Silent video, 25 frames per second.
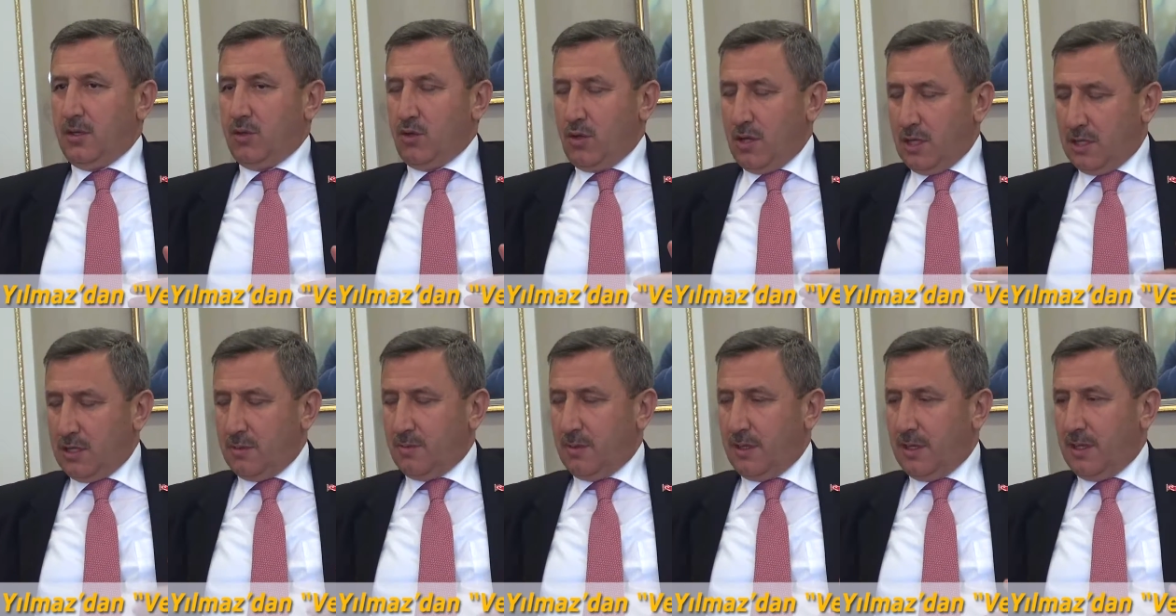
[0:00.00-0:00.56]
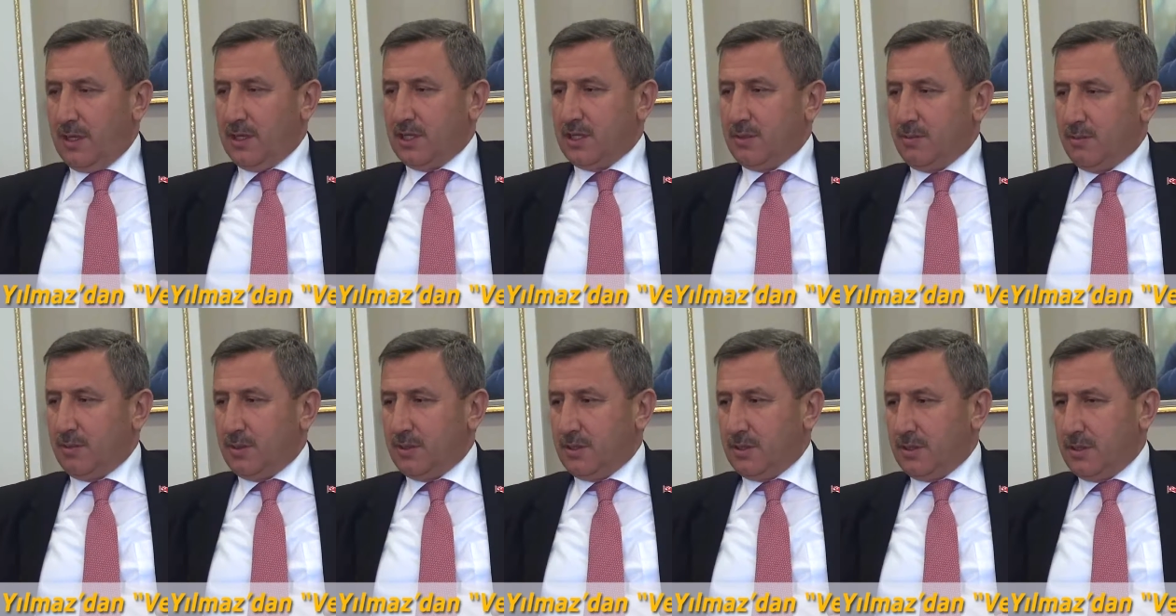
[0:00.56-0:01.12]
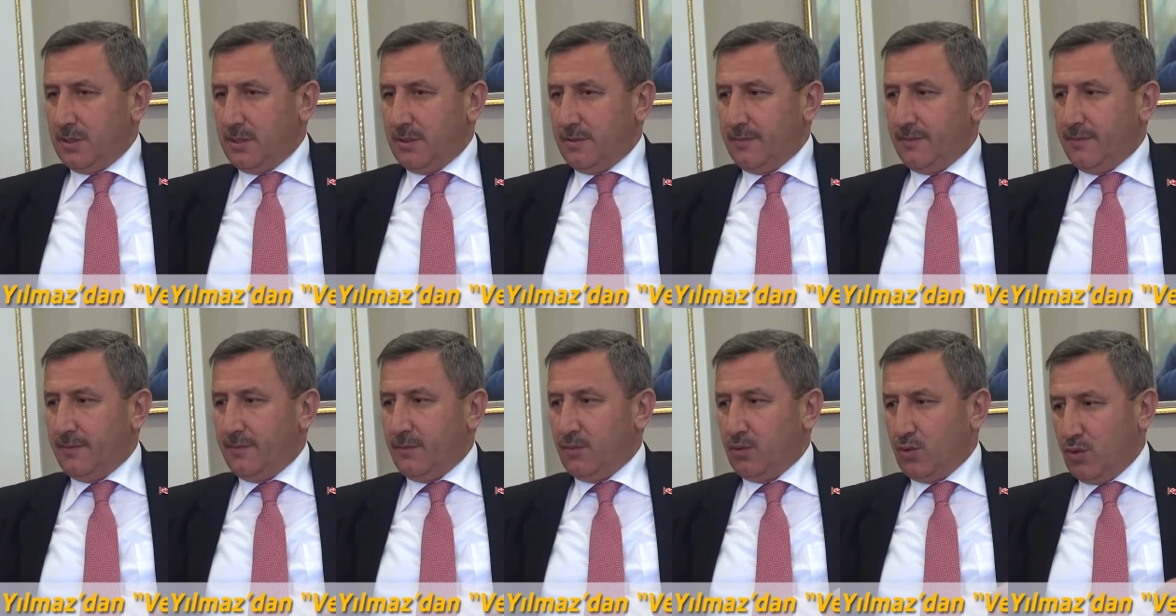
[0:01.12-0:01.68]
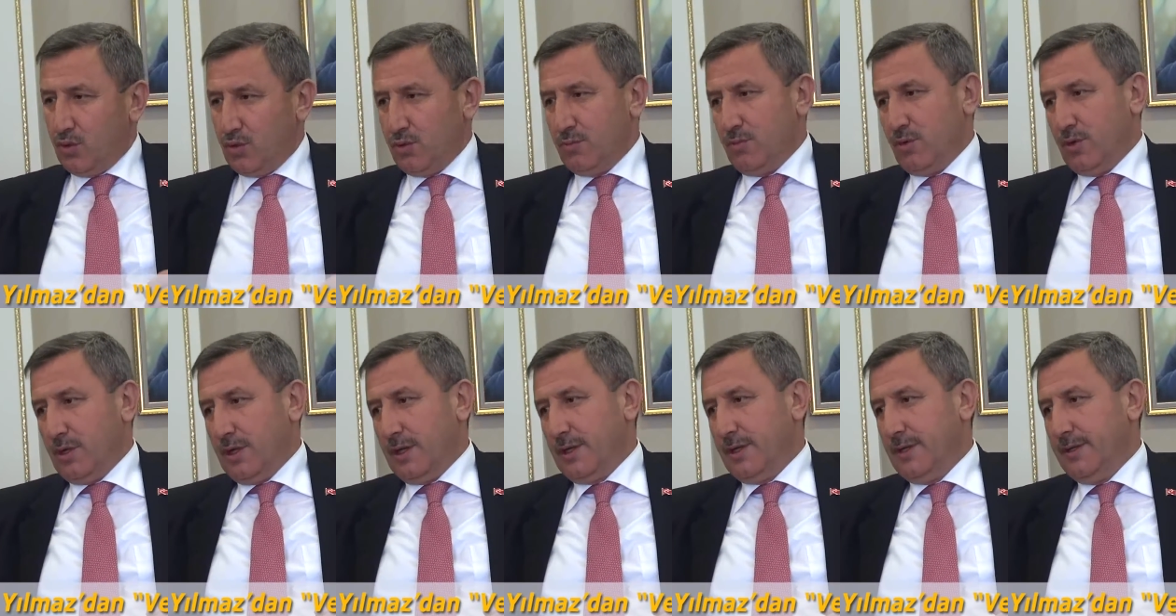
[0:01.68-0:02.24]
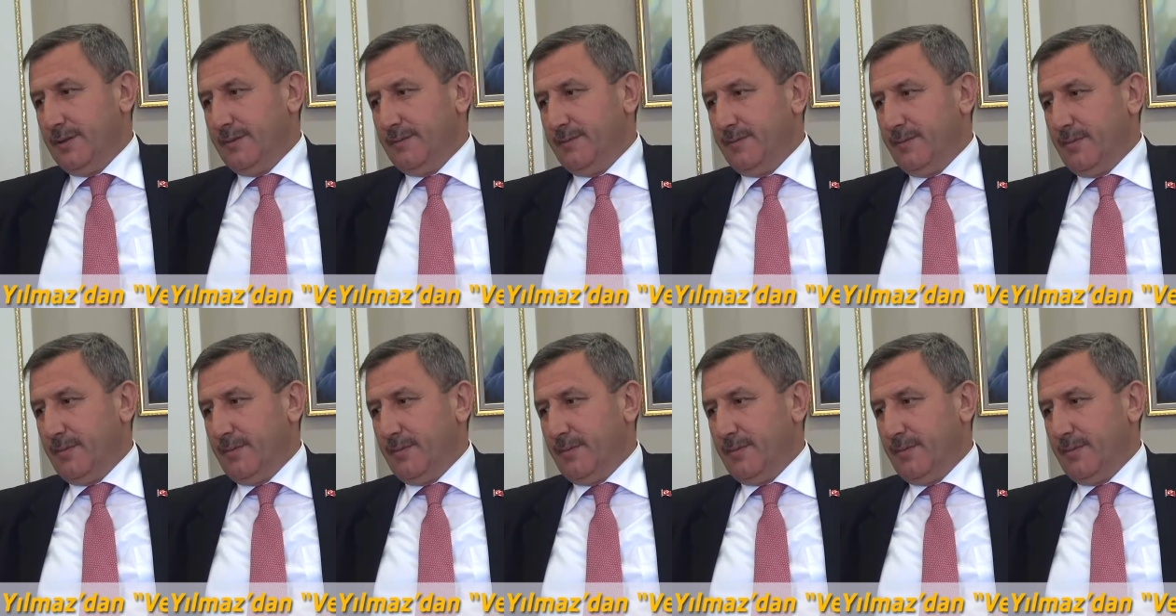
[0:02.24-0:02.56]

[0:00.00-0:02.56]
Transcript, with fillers: yönetim anlayışımız çözüm odaklı.